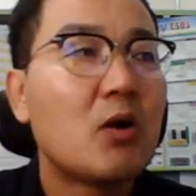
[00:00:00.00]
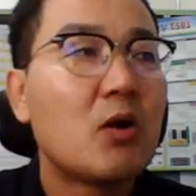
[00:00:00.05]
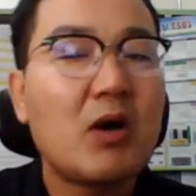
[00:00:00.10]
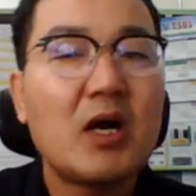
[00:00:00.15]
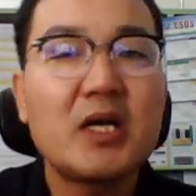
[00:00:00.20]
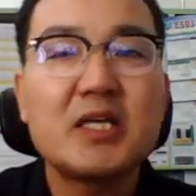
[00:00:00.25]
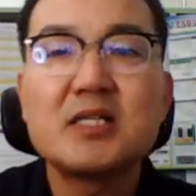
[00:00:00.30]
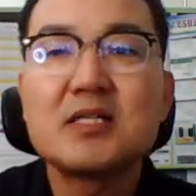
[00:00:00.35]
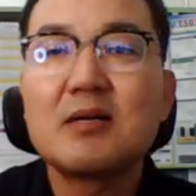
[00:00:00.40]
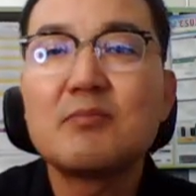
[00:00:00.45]

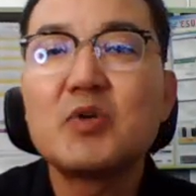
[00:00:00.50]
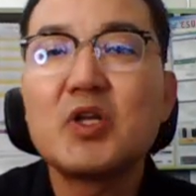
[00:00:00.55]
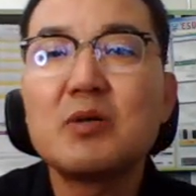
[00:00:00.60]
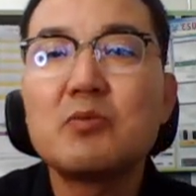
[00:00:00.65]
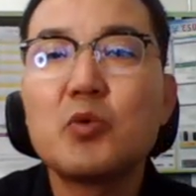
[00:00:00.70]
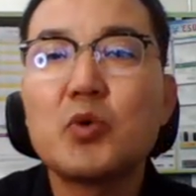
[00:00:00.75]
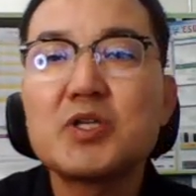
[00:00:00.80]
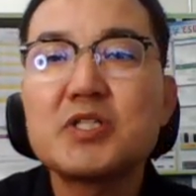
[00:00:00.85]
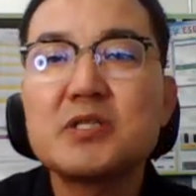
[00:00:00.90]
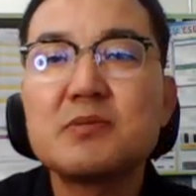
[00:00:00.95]
확인을 한번
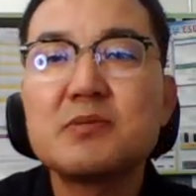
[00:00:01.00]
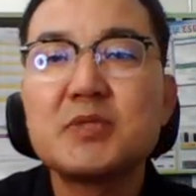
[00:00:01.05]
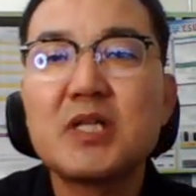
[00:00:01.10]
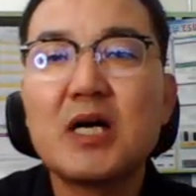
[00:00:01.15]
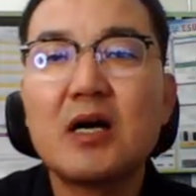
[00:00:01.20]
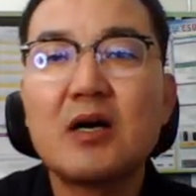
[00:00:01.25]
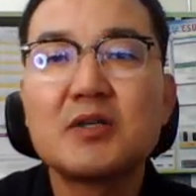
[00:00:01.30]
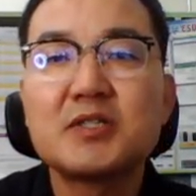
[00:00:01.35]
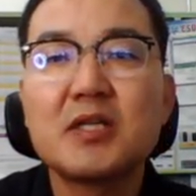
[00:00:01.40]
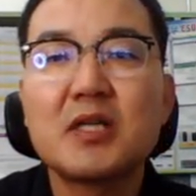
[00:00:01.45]

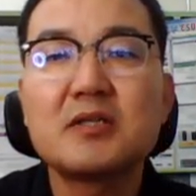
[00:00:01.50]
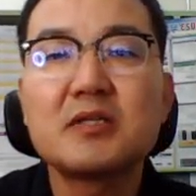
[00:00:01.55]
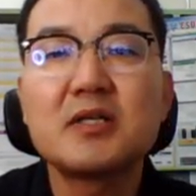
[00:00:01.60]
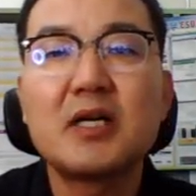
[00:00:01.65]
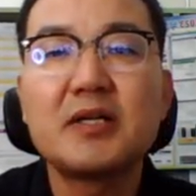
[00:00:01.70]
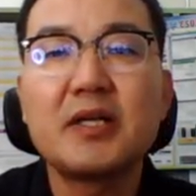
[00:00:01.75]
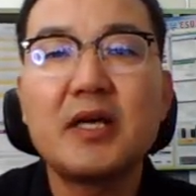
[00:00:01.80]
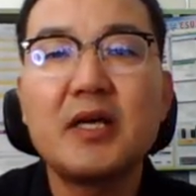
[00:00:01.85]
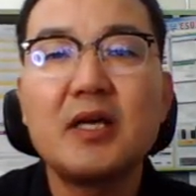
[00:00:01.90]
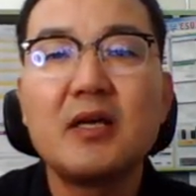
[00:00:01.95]
해보겠습니다. 어쨌든
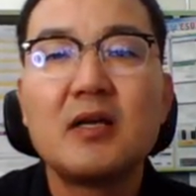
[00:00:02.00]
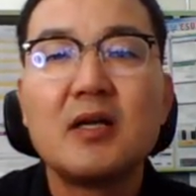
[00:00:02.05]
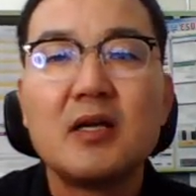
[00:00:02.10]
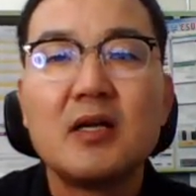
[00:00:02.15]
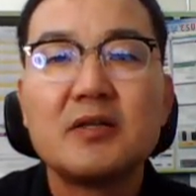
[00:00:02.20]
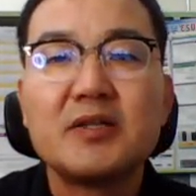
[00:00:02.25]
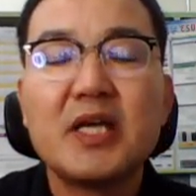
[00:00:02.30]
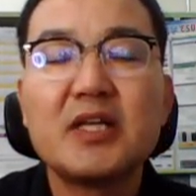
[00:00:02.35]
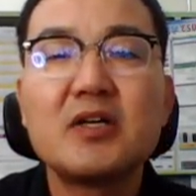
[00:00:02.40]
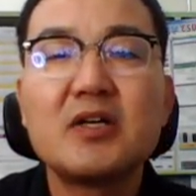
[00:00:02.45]
간에
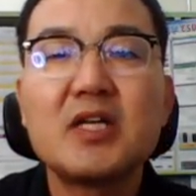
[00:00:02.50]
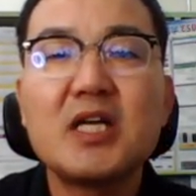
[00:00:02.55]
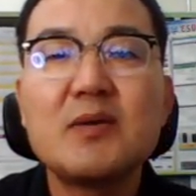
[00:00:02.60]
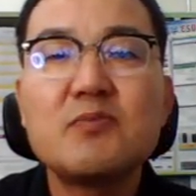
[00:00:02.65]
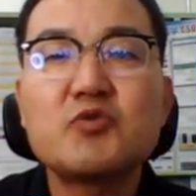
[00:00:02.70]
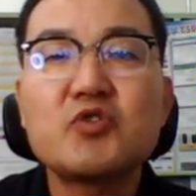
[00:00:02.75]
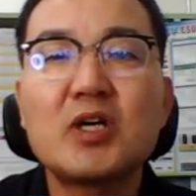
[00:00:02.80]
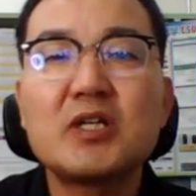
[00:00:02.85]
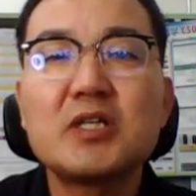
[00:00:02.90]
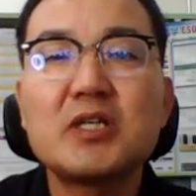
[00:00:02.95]
내년에
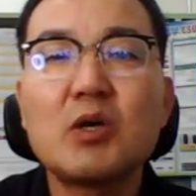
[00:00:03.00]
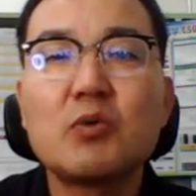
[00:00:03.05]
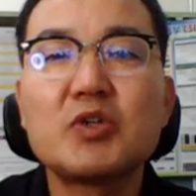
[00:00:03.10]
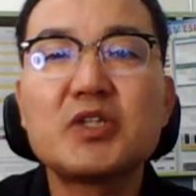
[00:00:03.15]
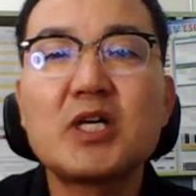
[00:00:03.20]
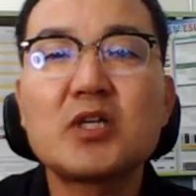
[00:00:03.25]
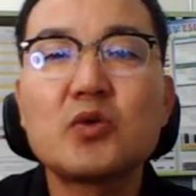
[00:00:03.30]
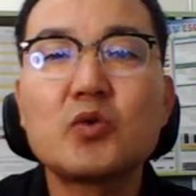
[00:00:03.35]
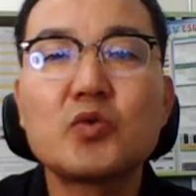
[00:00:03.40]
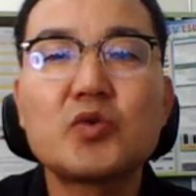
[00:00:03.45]
입주하는 게
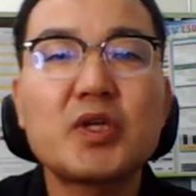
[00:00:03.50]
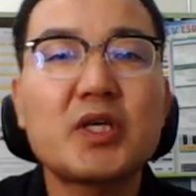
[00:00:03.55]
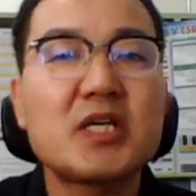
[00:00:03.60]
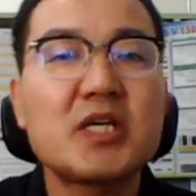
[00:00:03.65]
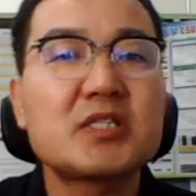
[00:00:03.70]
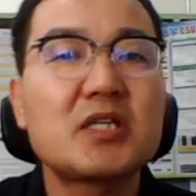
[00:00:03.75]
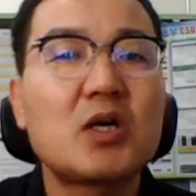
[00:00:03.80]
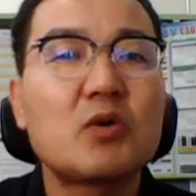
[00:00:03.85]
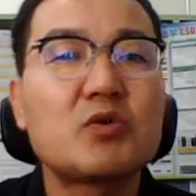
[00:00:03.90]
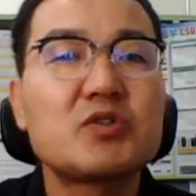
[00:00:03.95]
원당률
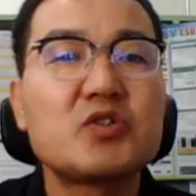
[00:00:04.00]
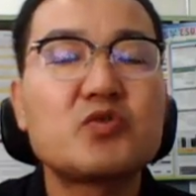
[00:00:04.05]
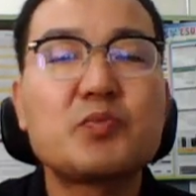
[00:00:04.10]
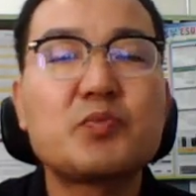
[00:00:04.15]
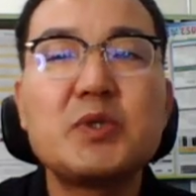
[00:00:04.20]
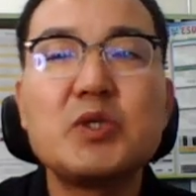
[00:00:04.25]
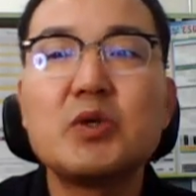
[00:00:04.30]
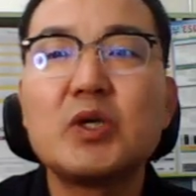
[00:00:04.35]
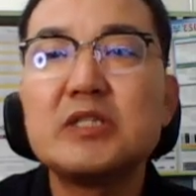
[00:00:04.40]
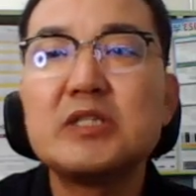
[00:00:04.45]
롯데캐슬하고
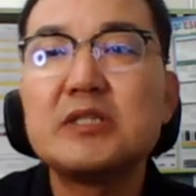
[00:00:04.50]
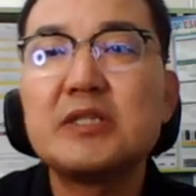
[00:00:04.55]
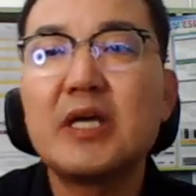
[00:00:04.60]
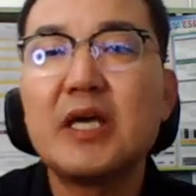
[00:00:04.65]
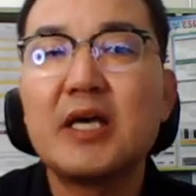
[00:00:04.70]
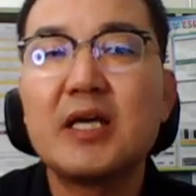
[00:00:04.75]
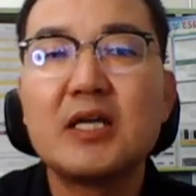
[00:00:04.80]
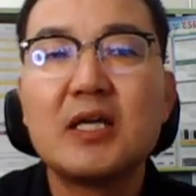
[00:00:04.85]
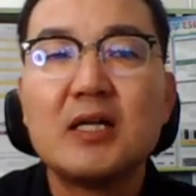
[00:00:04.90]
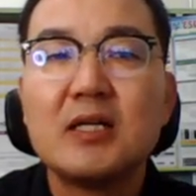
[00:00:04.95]
지축
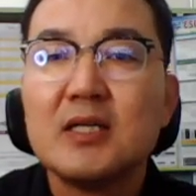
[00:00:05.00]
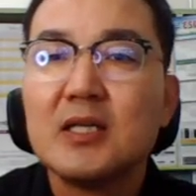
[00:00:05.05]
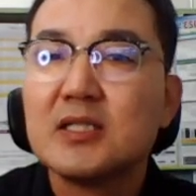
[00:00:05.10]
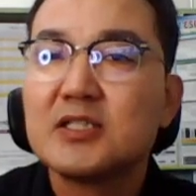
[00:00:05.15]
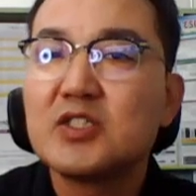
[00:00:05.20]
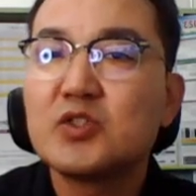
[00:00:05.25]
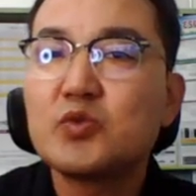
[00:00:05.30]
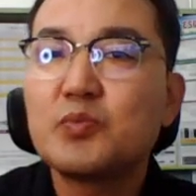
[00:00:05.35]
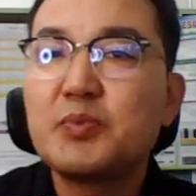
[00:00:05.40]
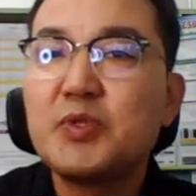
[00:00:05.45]
비원인데
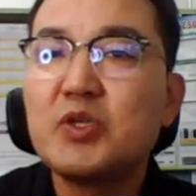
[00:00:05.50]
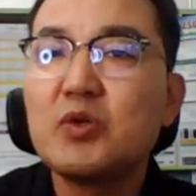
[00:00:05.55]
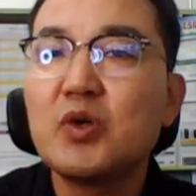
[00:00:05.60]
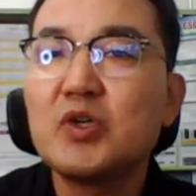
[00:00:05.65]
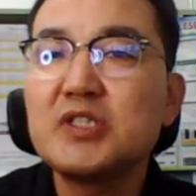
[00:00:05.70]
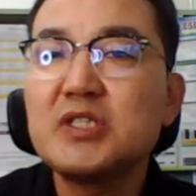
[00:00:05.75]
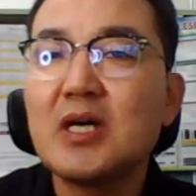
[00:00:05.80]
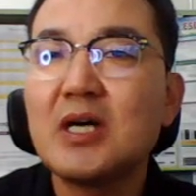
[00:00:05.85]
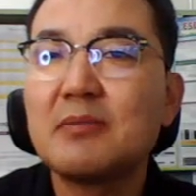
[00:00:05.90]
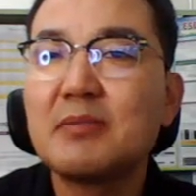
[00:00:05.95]
지축
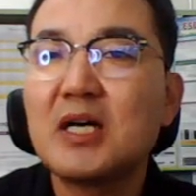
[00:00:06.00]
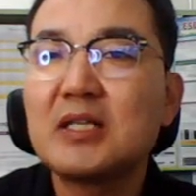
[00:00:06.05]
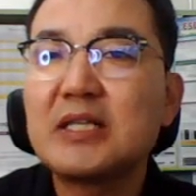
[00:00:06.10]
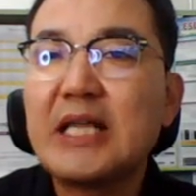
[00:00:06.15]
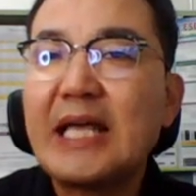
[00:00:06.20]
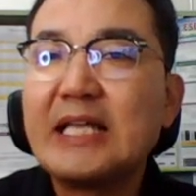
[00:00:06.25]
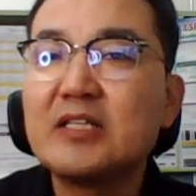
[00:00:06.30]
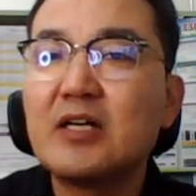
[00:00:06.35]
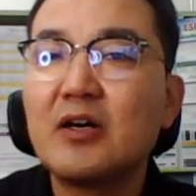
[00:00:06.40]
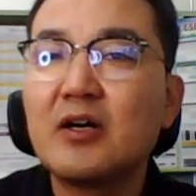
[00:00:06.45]
비원이 아마
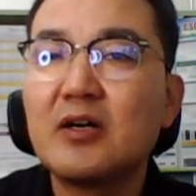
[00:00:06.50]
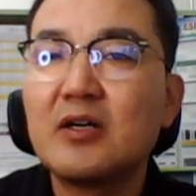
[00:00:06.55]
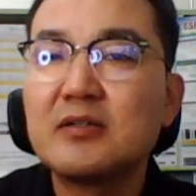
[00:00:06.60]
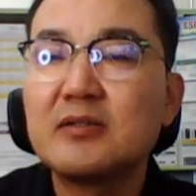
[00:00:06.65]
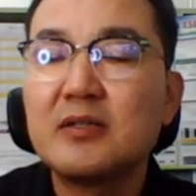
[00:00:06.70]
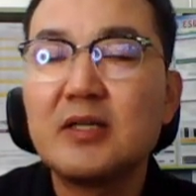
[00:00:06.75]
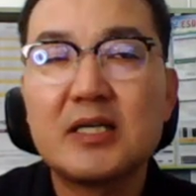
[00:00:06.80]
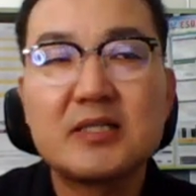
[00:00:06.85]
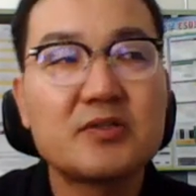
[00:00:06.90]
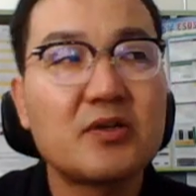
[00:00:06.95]

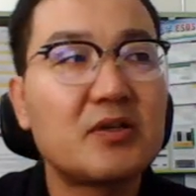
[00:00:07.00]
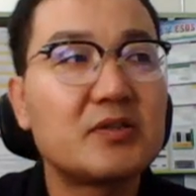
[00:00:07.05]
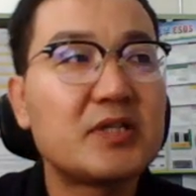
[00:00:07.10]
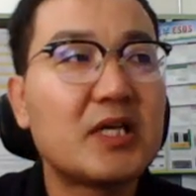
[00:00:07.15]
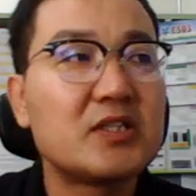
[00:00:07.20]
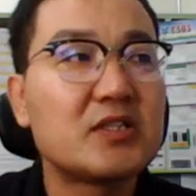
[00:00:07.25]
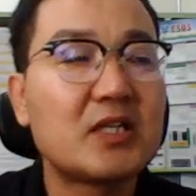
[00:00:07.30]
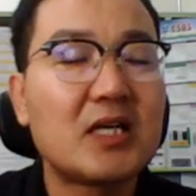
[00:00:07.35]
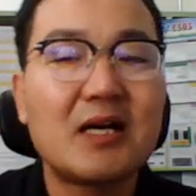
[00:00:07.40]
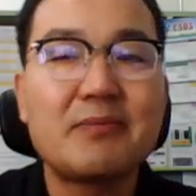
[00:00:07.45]
내년에서
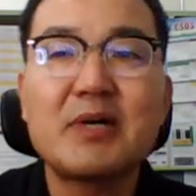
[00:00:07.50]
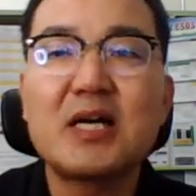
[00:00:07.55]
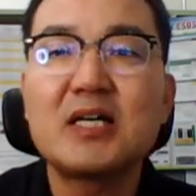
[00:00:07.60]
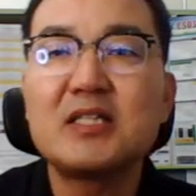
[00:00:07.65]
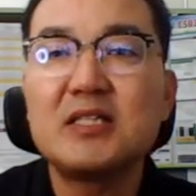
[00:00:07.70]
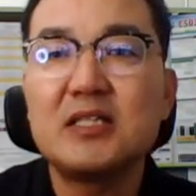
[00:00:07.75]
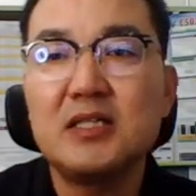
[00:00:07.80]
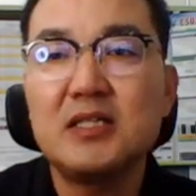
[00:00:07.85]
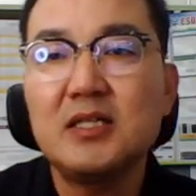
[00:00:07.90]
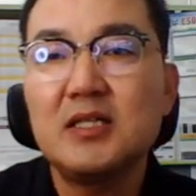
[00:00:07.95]
내년
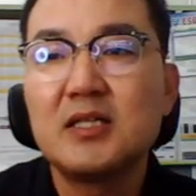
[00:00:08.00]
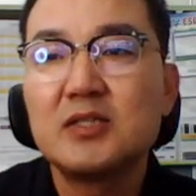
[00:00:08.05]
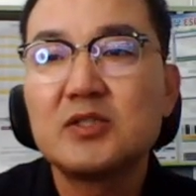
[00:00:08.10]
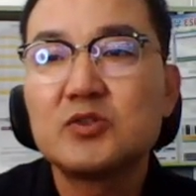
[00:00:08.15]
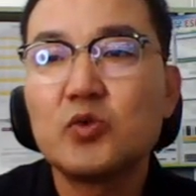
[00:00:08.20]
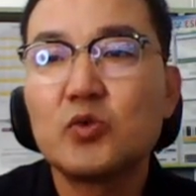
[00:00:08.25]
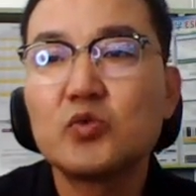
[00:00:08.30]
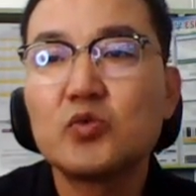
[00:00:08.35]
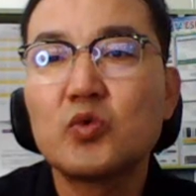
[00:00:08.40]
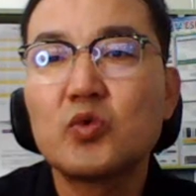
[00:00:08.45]
하반기
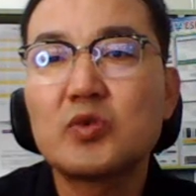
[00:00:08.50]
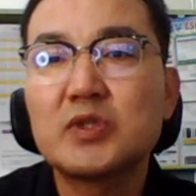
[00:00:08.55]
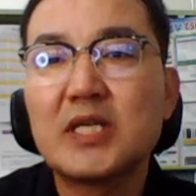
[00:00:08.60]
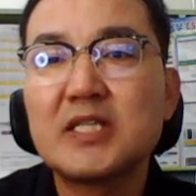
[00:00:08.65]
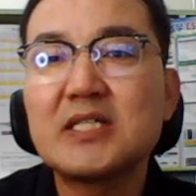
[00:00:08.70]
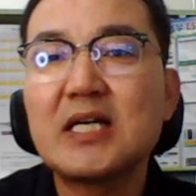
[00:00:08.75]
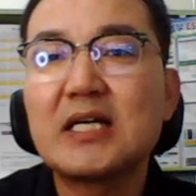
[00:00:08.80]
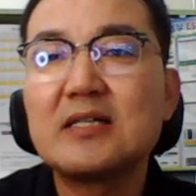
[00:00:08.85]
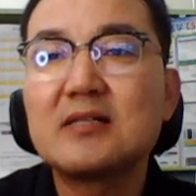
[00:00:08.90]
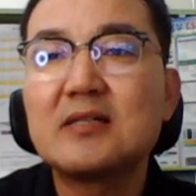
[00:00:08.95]
정도로
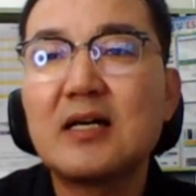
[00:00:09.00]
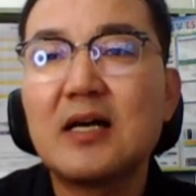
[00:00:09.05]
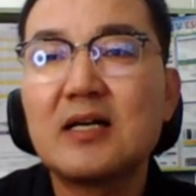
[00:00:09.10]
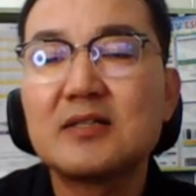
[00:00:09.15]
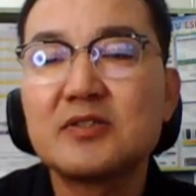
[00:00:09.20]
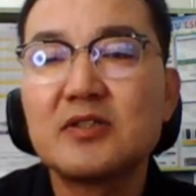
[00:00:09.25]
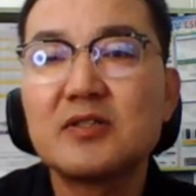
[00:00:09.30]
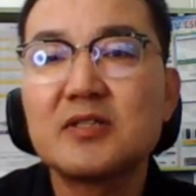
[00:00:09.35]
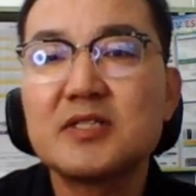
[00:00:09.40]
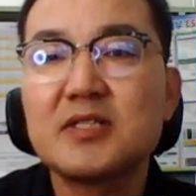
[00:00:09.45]
되지
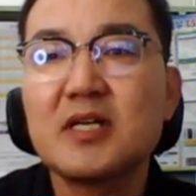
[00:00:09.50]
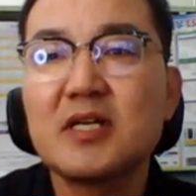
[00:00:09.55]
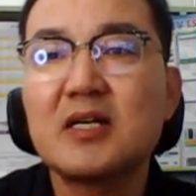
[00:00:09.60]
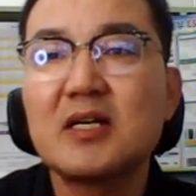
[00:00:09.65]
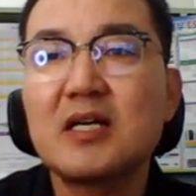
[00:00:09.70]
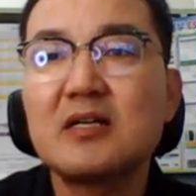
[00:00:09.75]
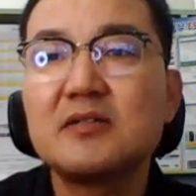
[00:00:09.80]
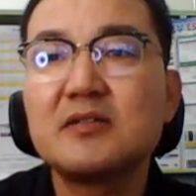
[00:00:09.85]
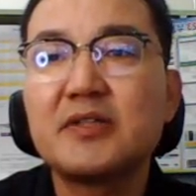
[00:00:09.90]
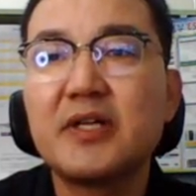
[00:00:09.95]
않을까 저는 그렇게
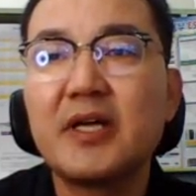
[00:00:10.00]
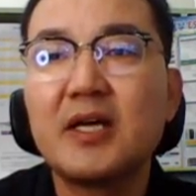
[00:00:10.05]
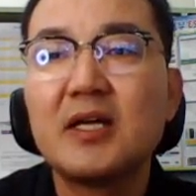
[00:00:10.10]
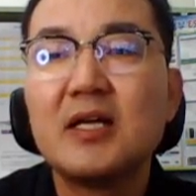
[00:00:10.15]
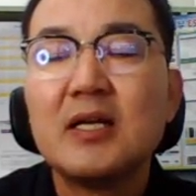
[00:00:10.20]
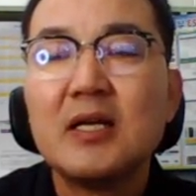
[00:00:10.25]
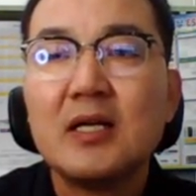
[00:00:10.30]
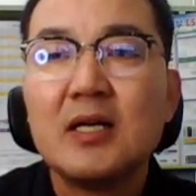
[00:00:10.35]
생각을 하는데